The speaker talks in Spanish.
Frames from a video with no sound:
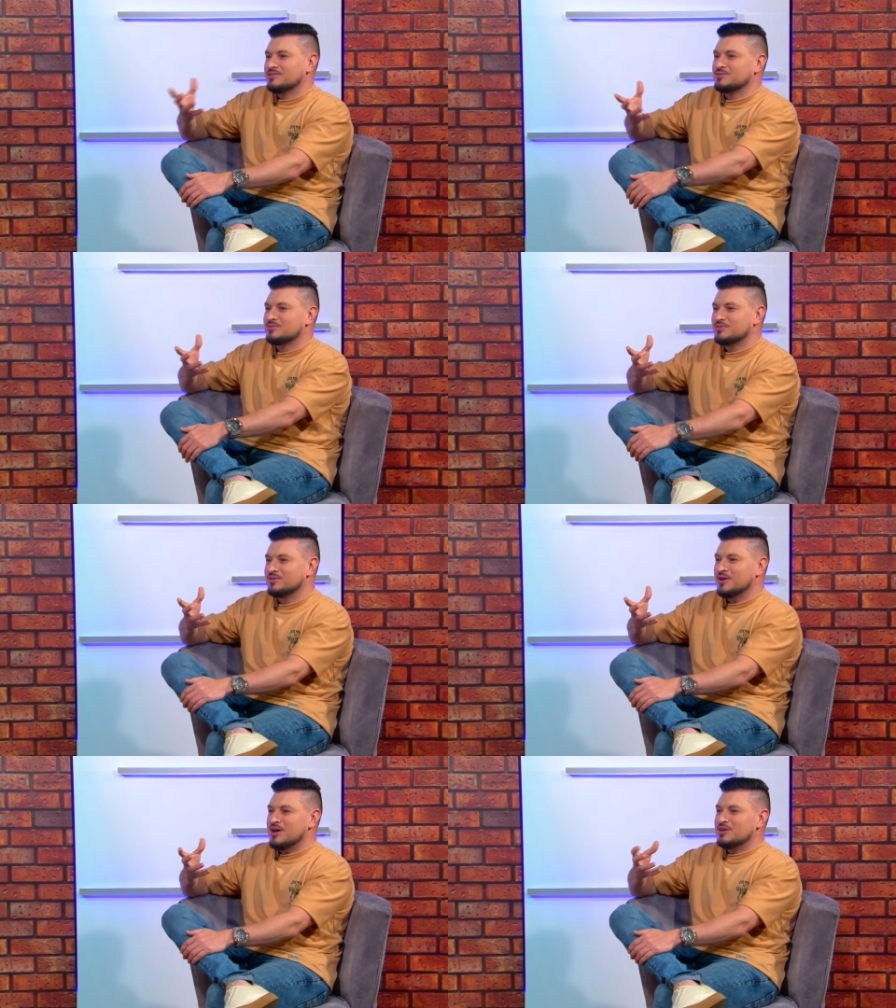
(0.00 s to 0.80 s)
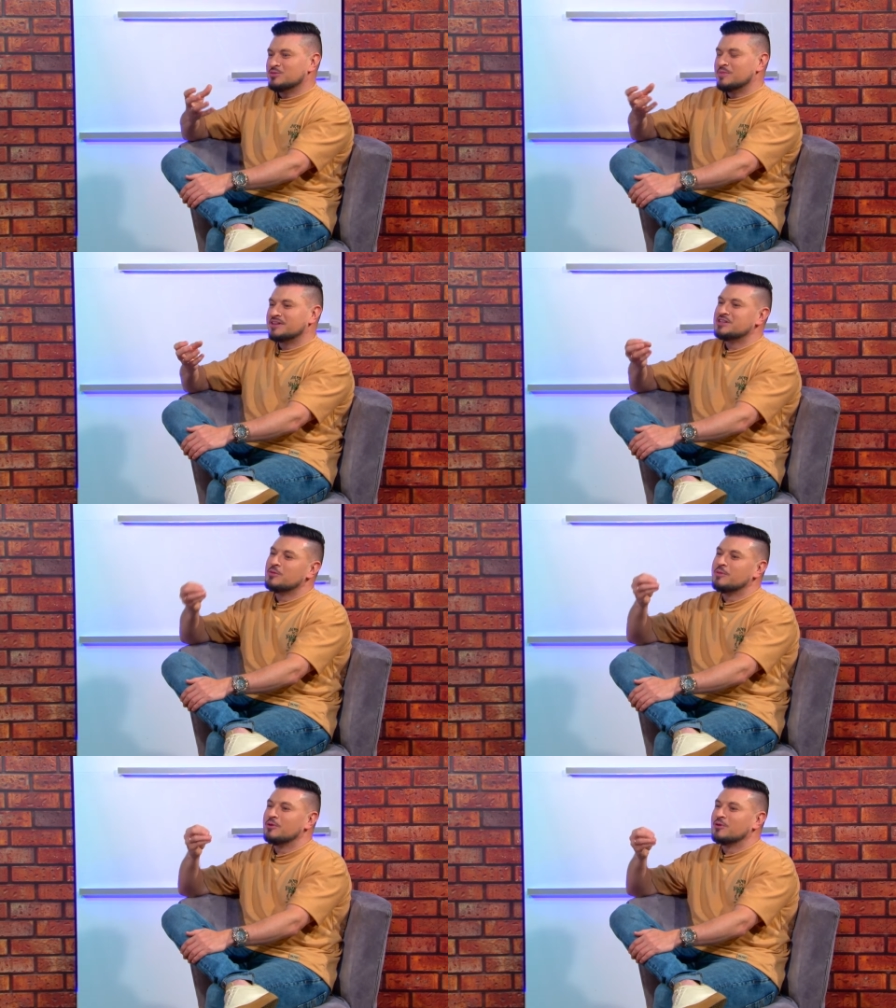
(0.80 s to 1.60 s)
Es sí, es un una
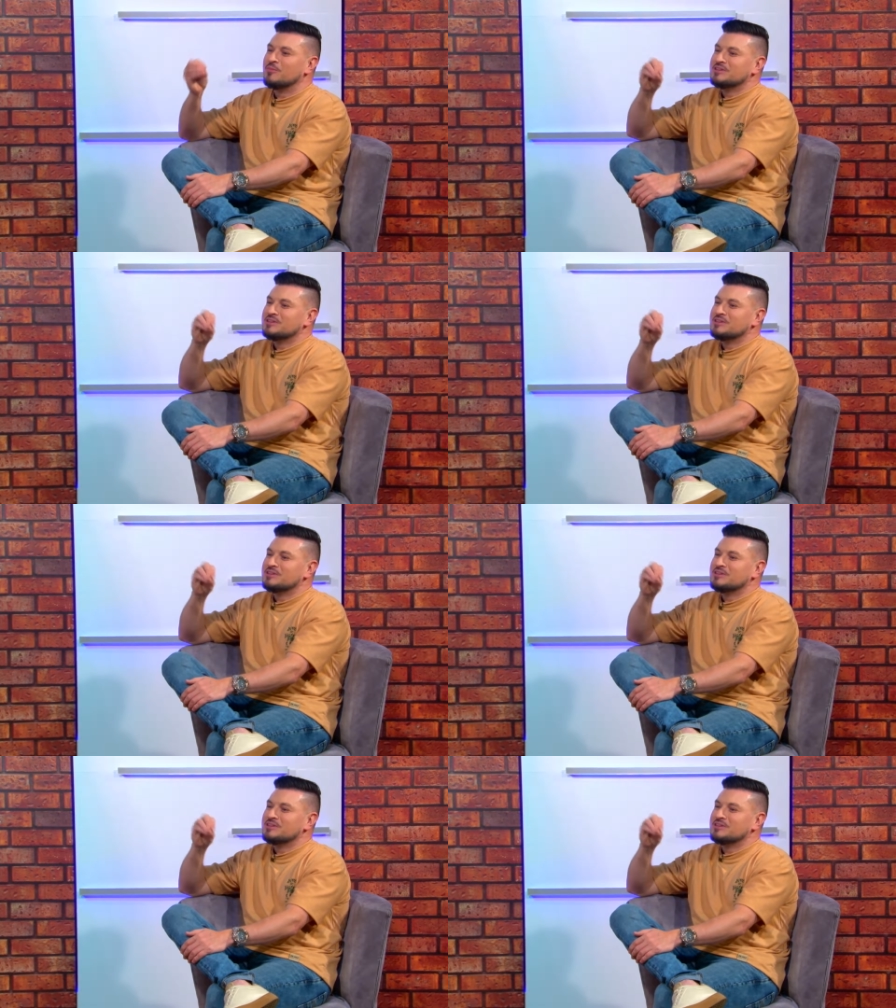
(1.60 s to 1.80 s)
Pero ¿cómo